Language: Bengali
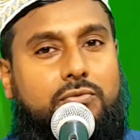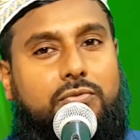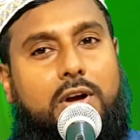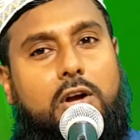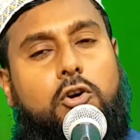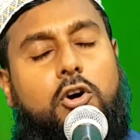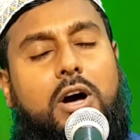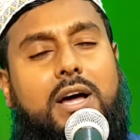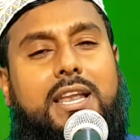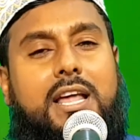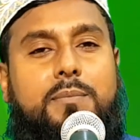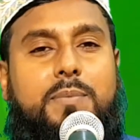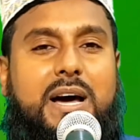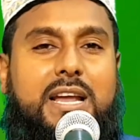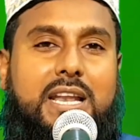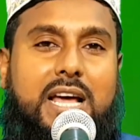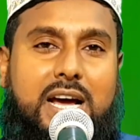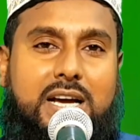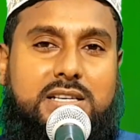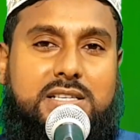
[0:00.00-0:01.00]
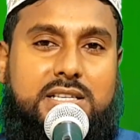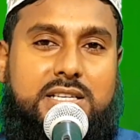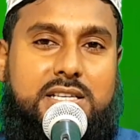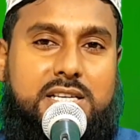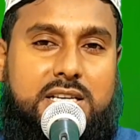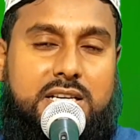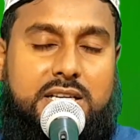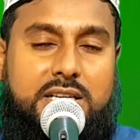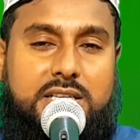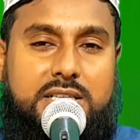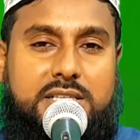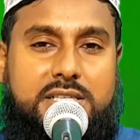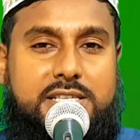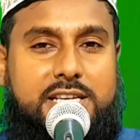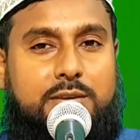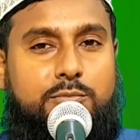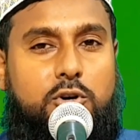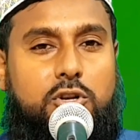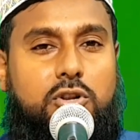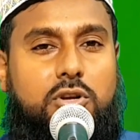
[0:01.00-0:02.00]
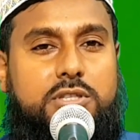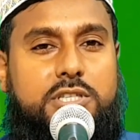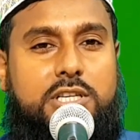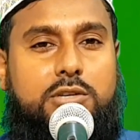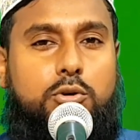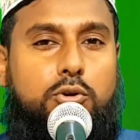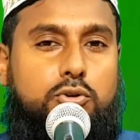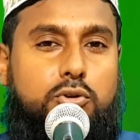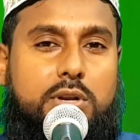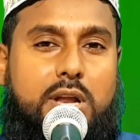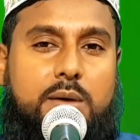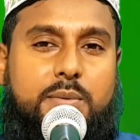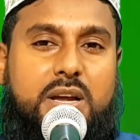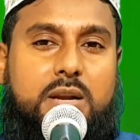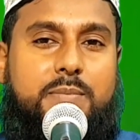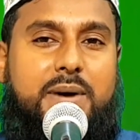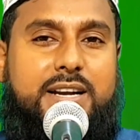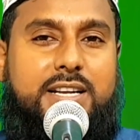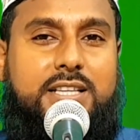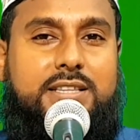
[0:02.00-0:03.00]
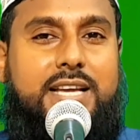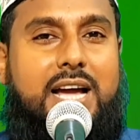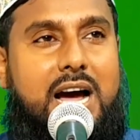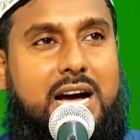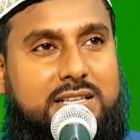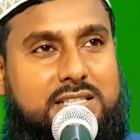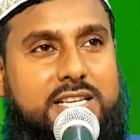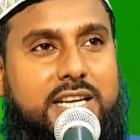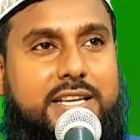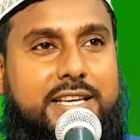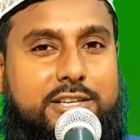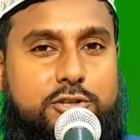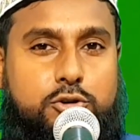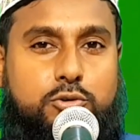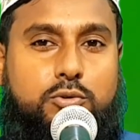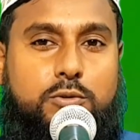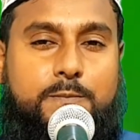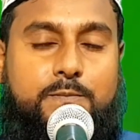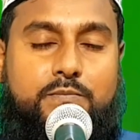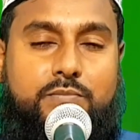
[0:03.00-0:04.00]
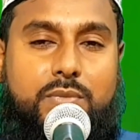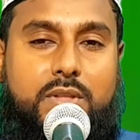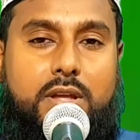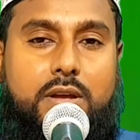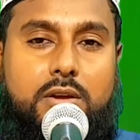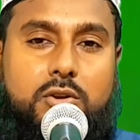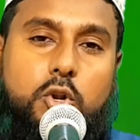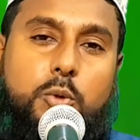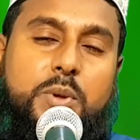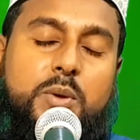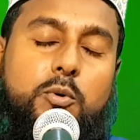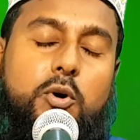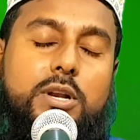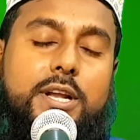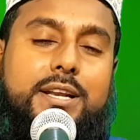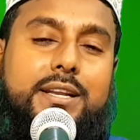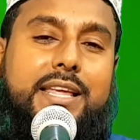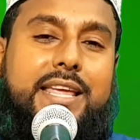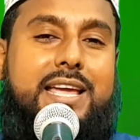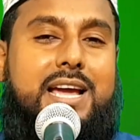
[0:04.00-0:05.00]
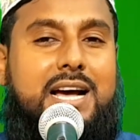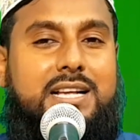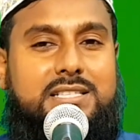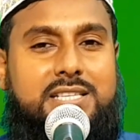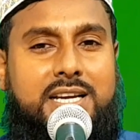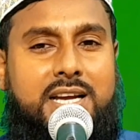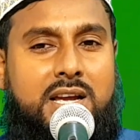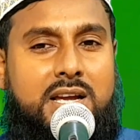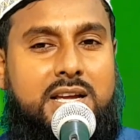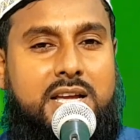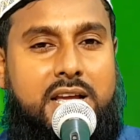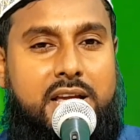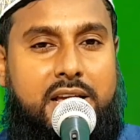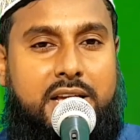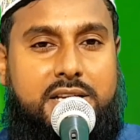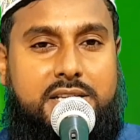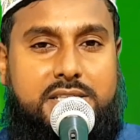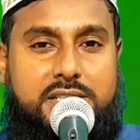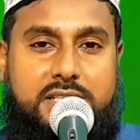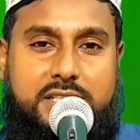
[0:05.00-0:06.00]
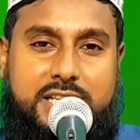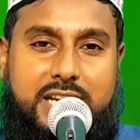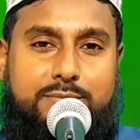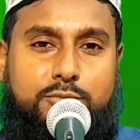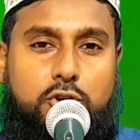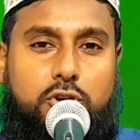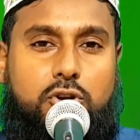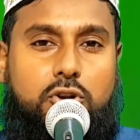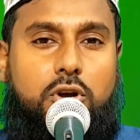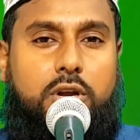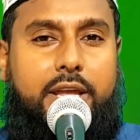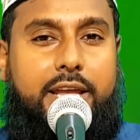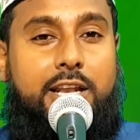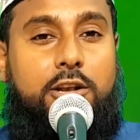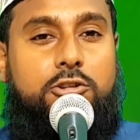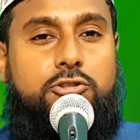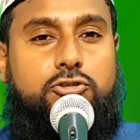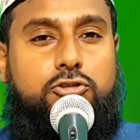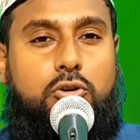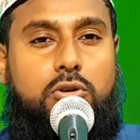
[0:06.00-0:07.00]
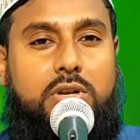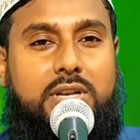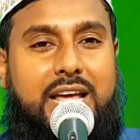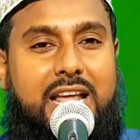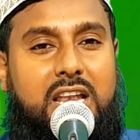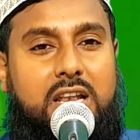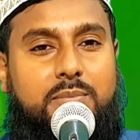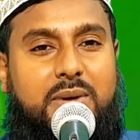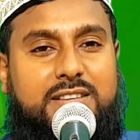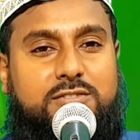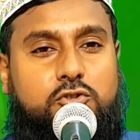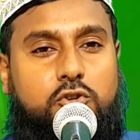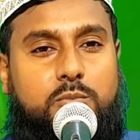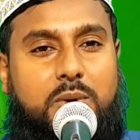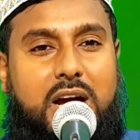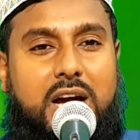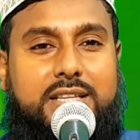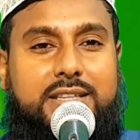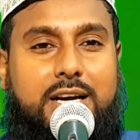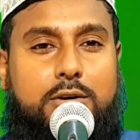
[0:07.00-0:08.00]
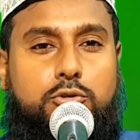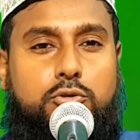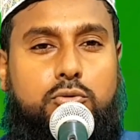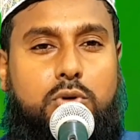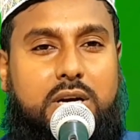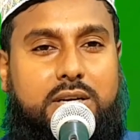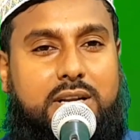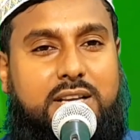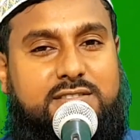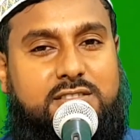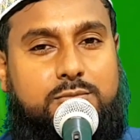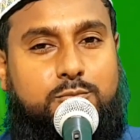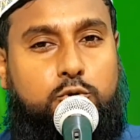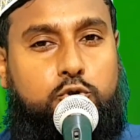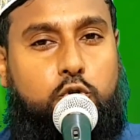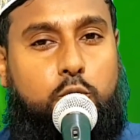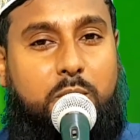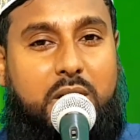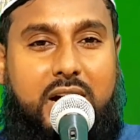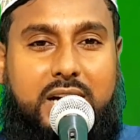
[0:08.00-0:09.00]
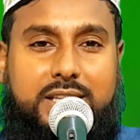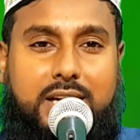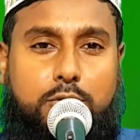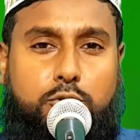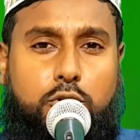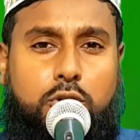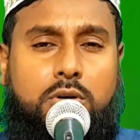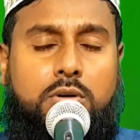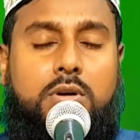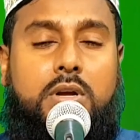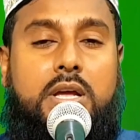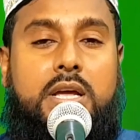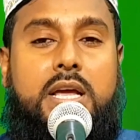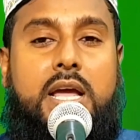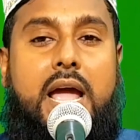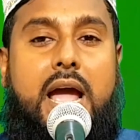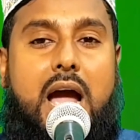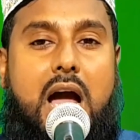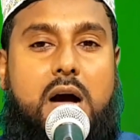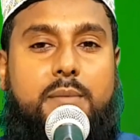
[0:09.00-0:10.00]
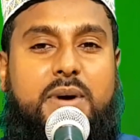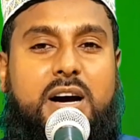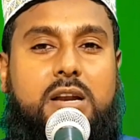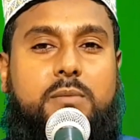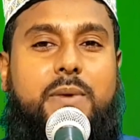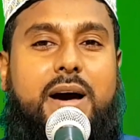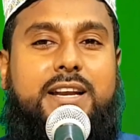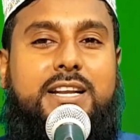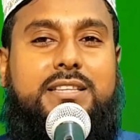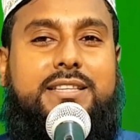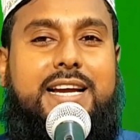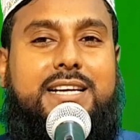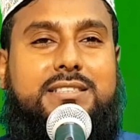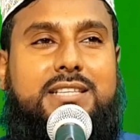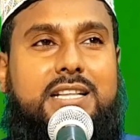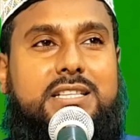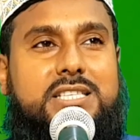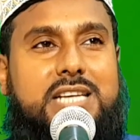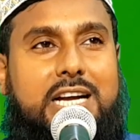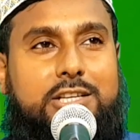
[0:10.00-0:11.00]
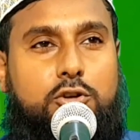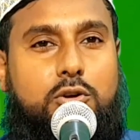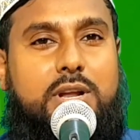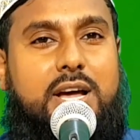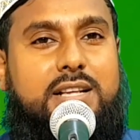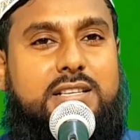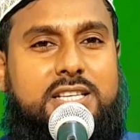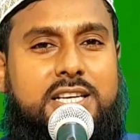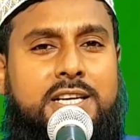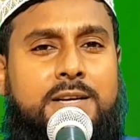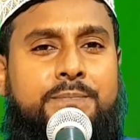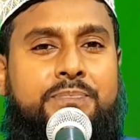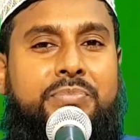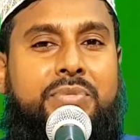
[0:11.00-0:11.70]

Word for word: ফকলা বালা সে বলল জি হুজুর আমার বাড়িতে আছে কিছু নবী বললেন কি আছে সে বলল হিলসুন নালবাসু বা আদাহু আর নাসবুতু বা আদাহু আমার বাড়িতে একটা চাদর আছে